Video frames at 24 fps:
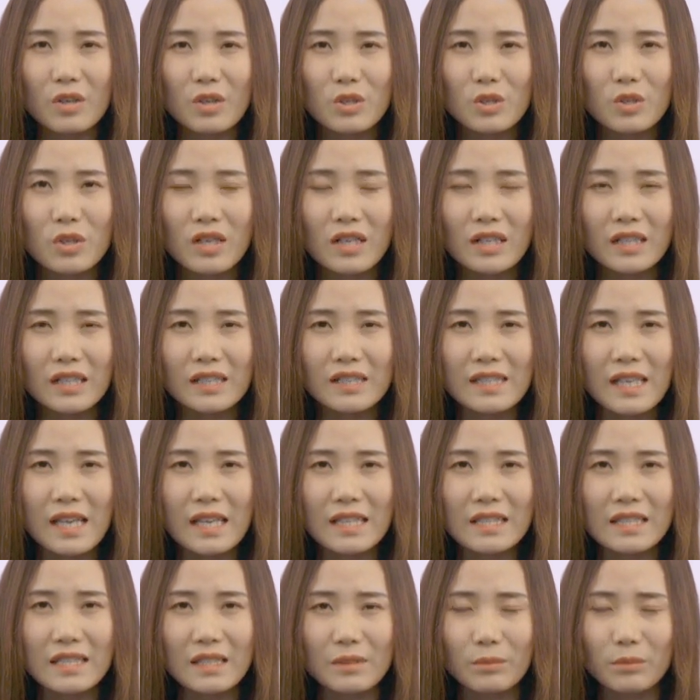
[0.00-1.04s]
说和你在
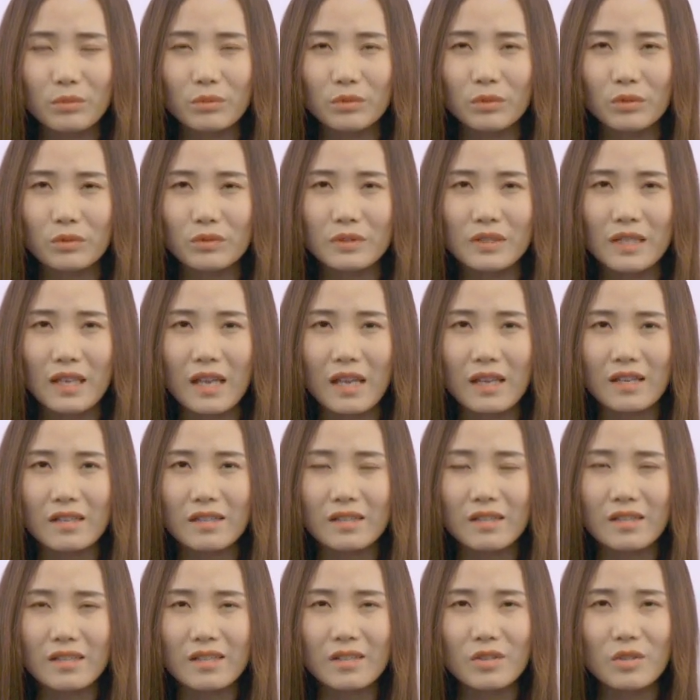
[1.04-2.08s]
一起不图钱，
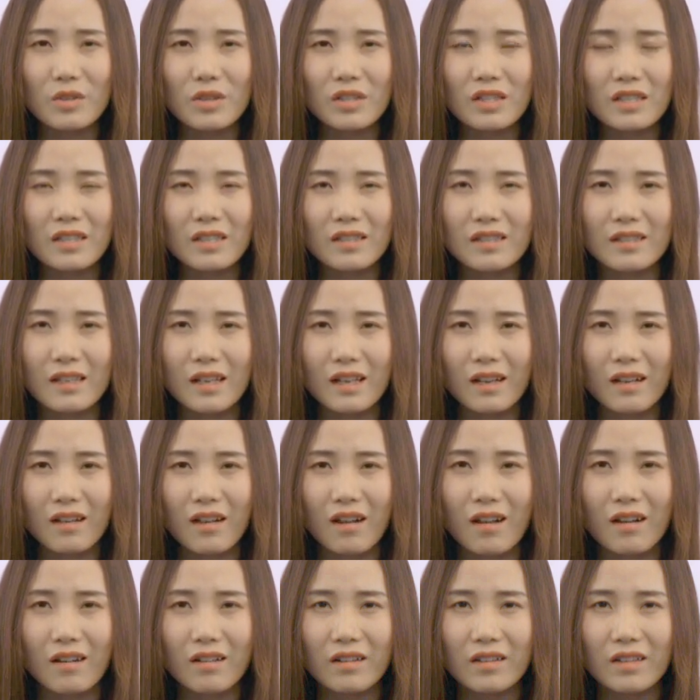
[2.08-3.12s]
只是觉得你人
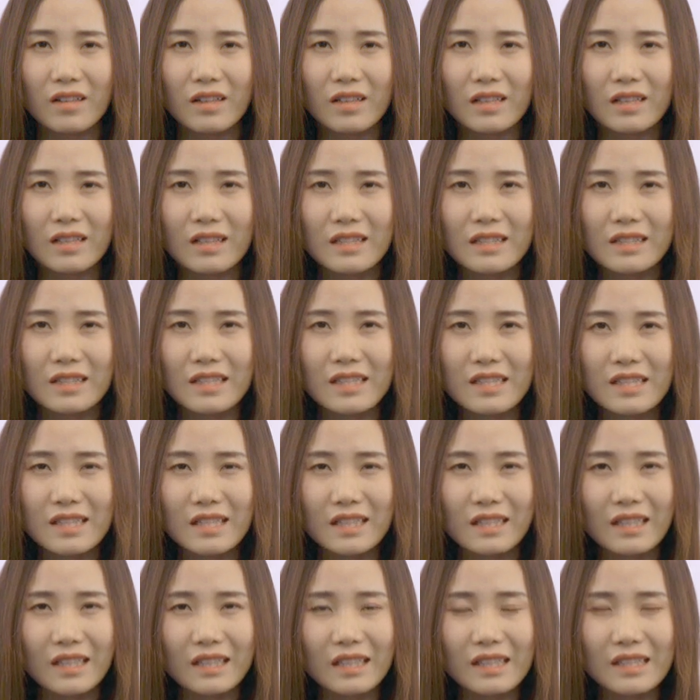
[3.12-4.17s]
好。其
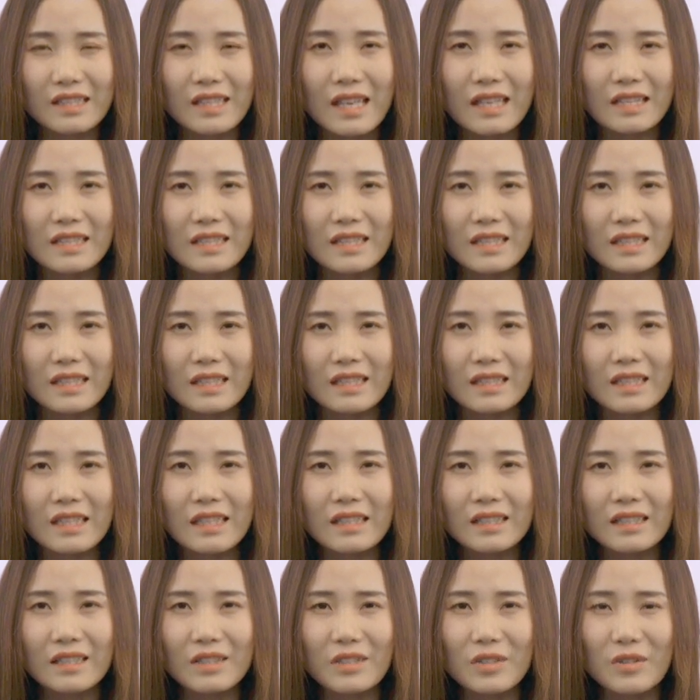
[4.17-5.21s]
实和你在一起
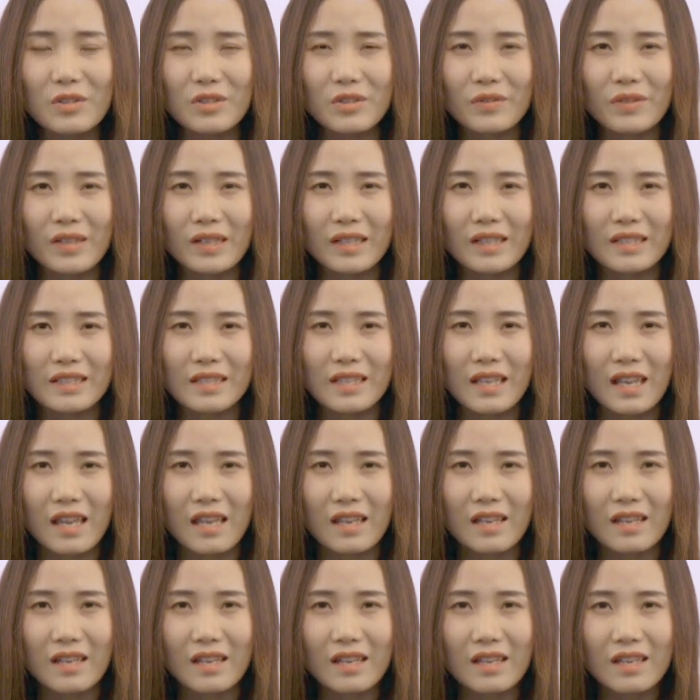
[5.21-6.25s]
真的就是为了钱，
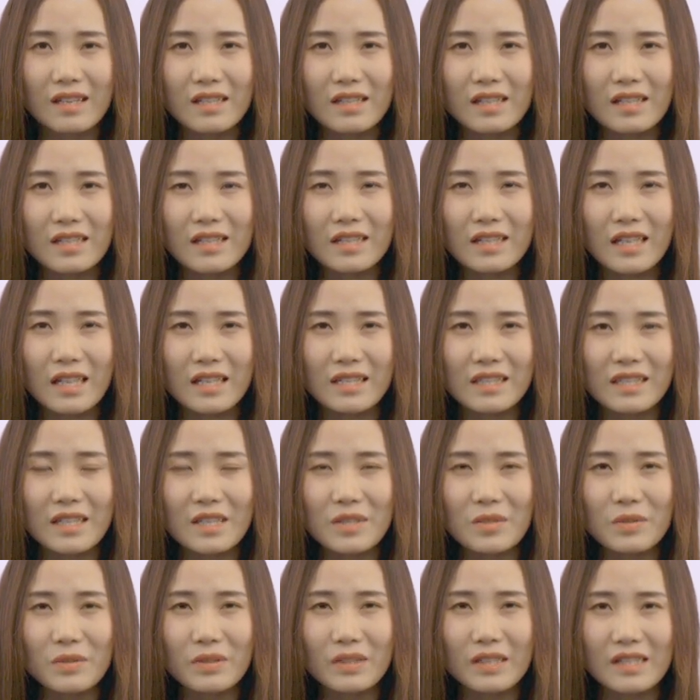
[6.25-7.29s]
只是想借
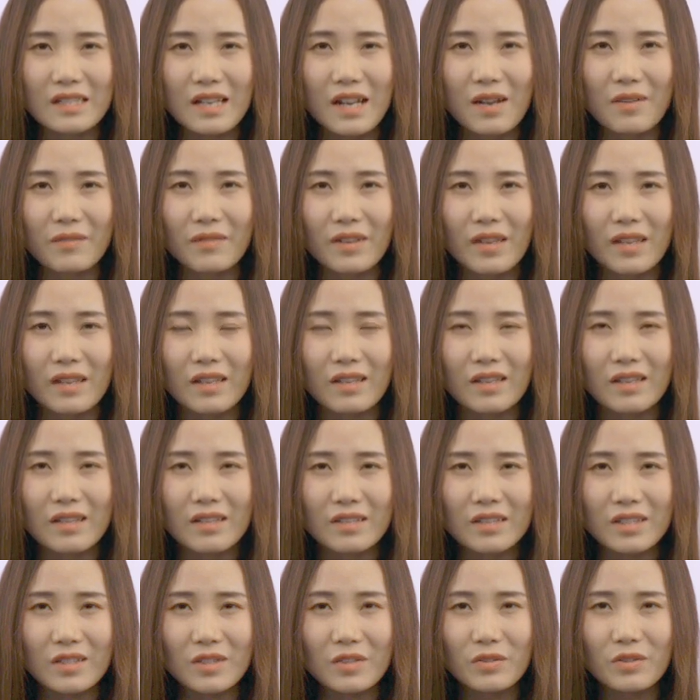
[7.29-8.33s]
助你上位。
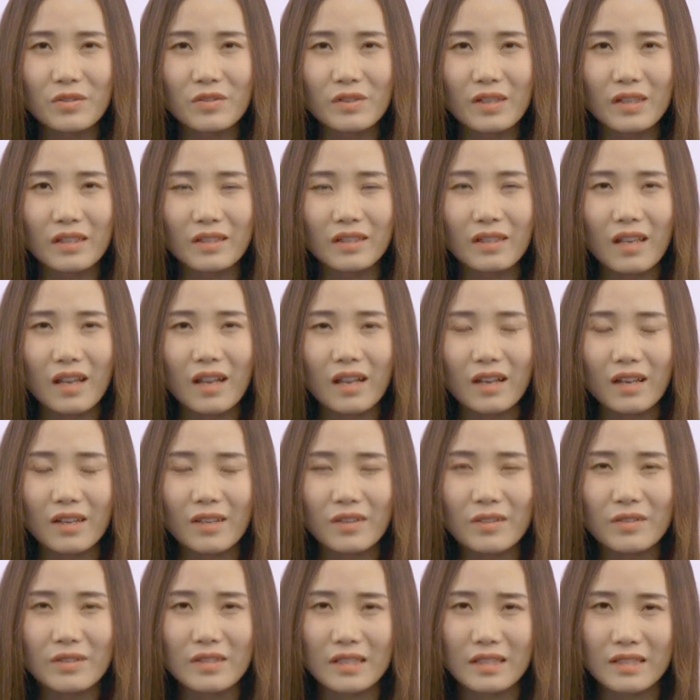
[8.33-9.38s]
这种女人呢很
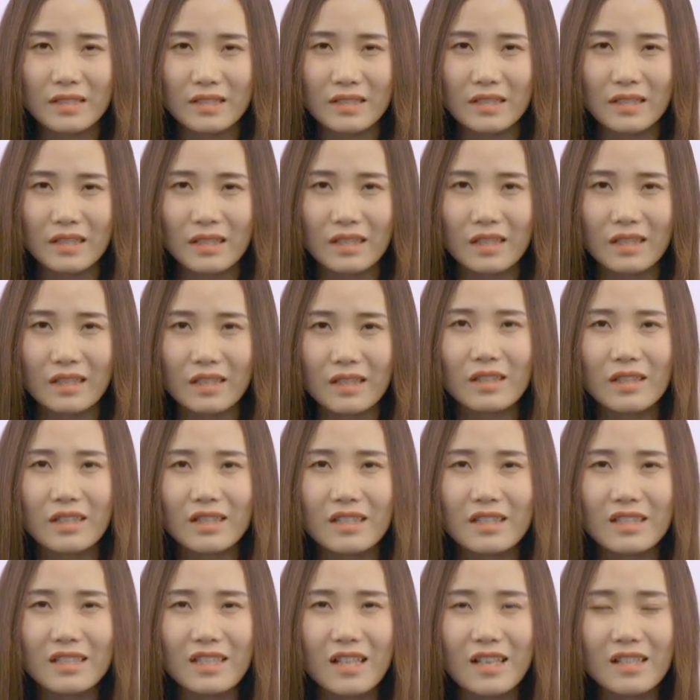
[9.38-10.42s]
有心计，
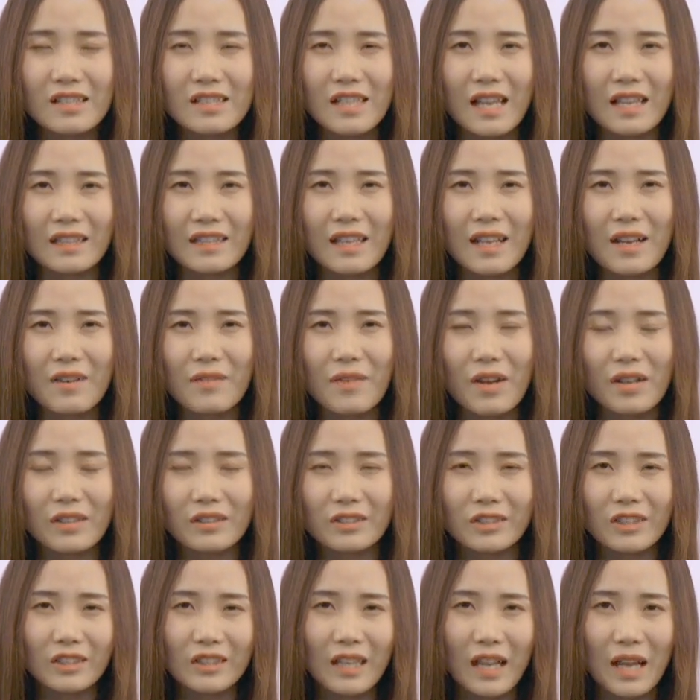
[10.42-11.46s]
知道撒大网
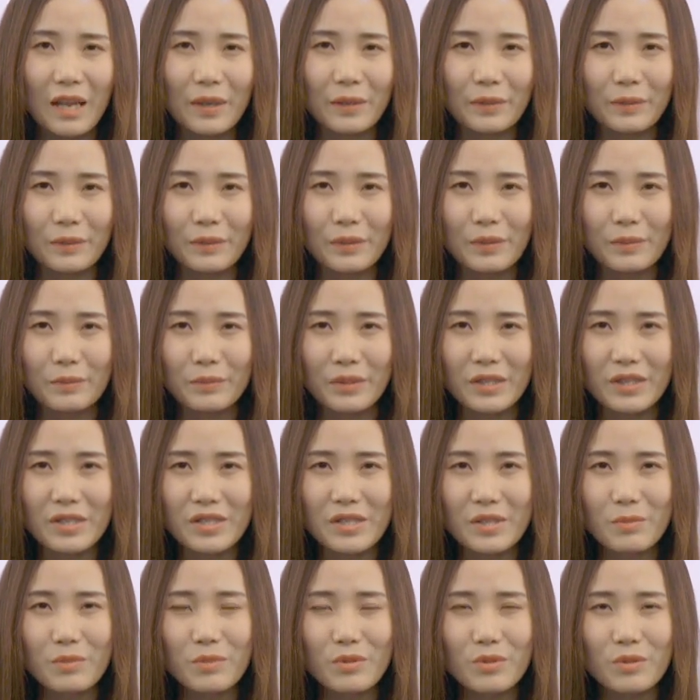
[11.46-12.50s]
钓大鱼。平
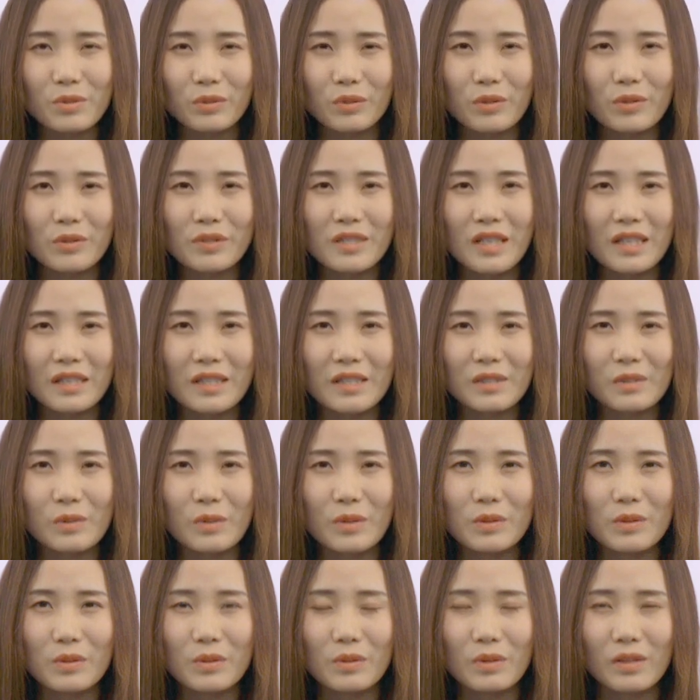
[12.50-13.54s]
时不主动向你
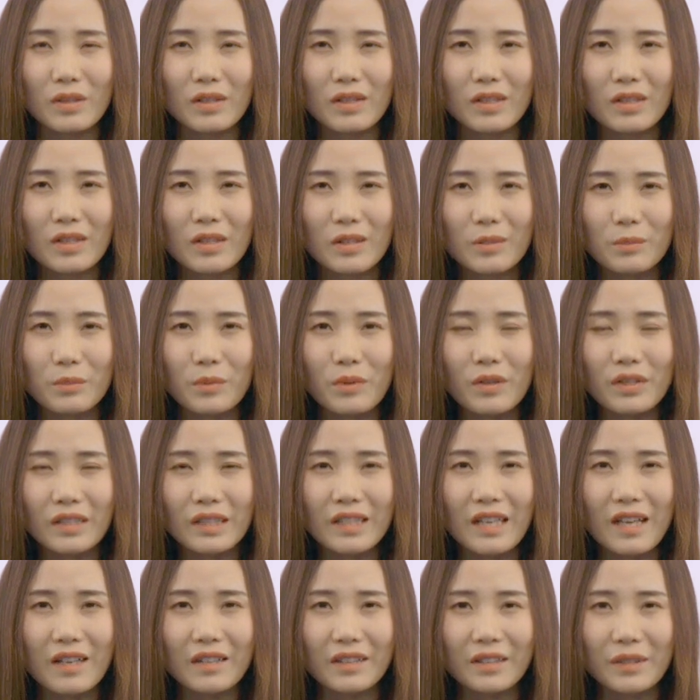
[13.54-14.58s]
索取，不问
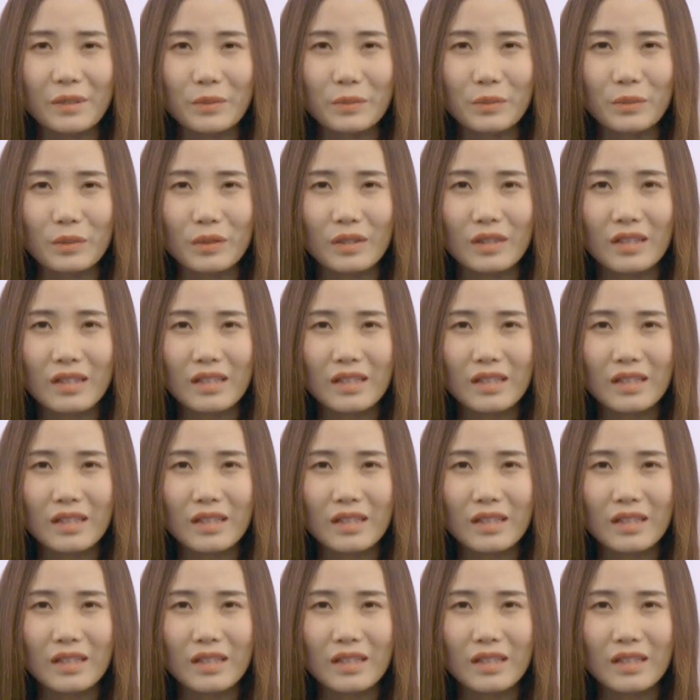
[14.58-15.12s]
你要礼物。